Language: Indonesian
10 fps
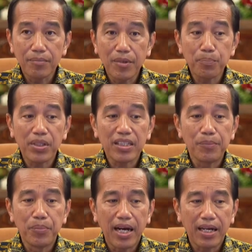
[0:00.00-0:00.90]
dan
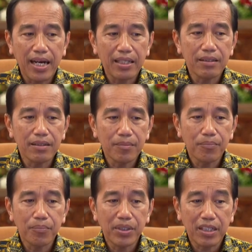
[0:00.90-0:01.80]
mempertimbangkan
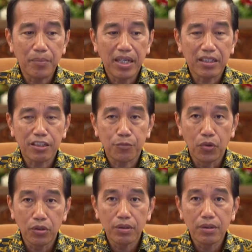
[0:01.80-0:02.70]
perkembangan
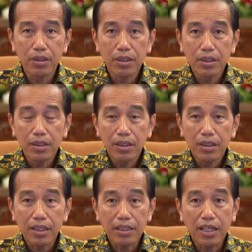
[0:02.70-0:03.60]
tersebut,
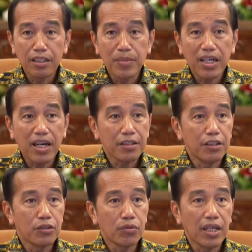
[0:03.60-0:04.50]
kita ini
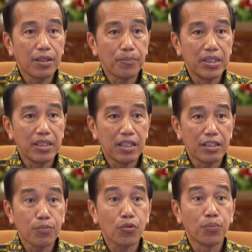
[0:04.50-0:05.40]
mengkaji sudah lebih
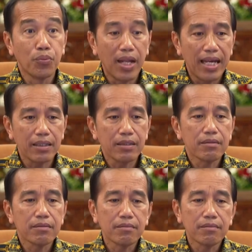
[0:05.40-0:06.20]
dari 10 bulan,